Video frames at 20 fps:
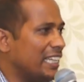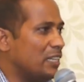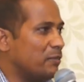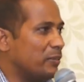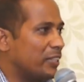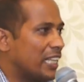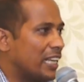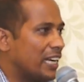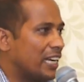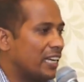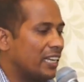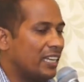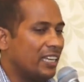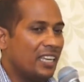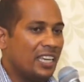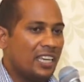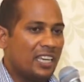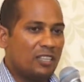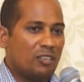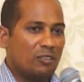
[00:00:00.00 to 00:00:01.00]
नहीं बता रहा
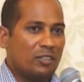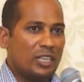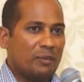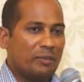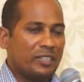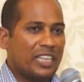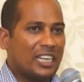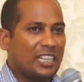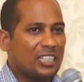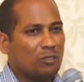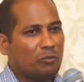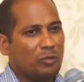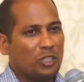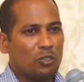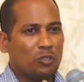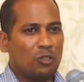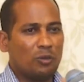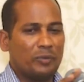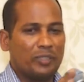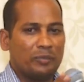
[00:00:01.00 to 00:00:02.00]
है जब नहीं बता रहा तो मैं
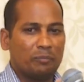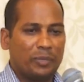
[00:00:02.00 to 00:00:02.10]
उनको